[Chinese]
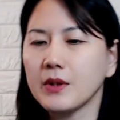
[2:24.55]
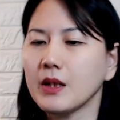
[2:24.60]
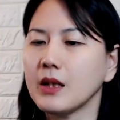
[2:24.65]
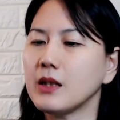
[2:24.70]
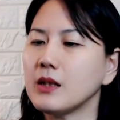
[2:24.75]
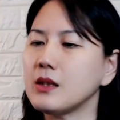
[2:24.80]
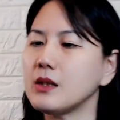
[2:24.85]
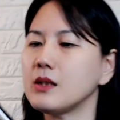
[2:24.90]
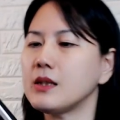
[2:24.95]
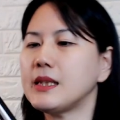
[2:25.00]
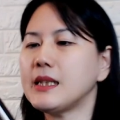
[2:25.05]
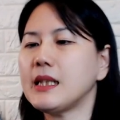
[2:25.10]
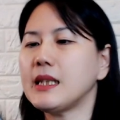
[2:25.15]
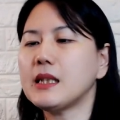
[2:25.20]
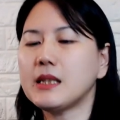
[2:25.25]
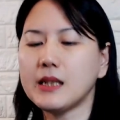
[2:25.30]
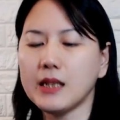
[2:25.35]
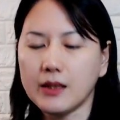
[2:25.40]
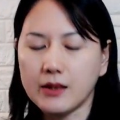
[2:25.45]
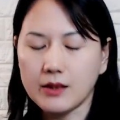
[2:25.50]
呃，接
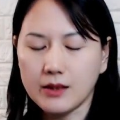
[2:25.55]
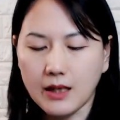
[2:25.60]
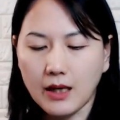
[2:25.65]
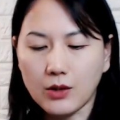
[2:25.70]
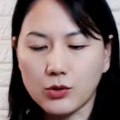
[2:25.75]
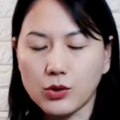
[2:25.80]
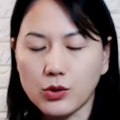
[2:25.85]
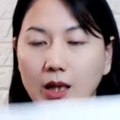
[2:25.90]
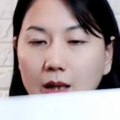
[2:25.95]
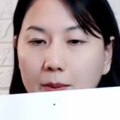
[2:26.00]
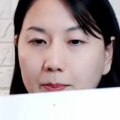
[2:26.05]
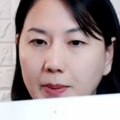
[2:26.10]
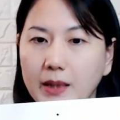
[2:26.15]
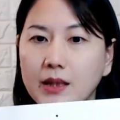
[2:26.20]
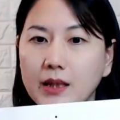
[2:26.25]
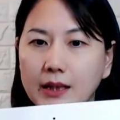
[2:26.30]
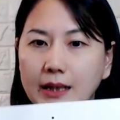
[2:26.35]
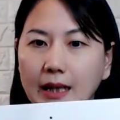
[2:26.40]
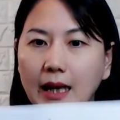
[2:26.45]
线好，所以它的本体大